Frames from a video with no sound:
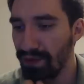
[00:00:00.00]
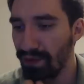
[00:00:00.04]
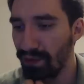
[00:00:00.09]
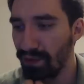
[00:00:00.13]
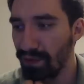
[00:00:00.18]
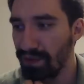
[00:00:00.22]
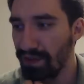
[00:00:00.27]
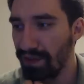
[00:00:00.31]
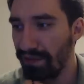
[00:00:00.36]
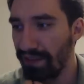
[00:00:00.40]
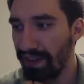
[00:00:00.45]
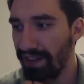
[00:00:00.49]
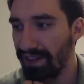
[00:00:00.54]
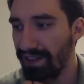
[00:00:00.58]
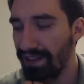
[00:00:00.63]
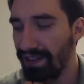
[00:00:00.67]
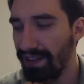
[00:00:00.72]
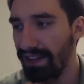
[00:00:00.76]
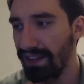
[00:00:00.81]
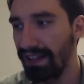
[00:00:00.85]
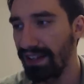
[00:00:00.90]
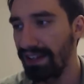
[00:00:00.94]
dużo
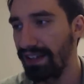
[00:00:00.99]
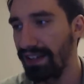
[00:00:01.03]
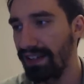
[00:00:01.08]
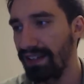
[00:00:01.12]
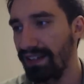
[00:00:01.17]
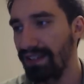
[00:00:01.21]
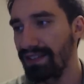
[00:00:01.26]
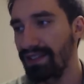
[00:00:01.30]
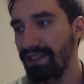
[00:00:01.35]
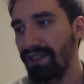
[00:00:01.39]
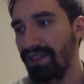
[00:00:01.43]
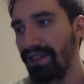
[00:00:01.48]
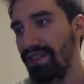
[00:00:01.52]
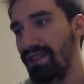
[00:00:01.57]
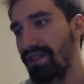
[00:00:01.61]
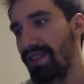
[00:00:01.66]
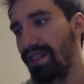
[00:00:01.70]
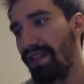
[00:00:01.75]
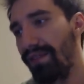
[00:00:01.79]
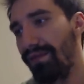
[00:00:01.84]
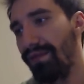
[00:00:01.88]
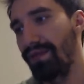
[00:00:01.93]
więcej, a szkoda, że
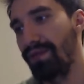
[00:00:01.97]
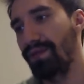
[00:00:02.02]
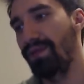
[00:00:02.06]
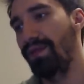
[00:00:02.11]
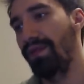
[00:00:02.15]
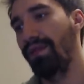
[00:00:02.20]
tak wyszło.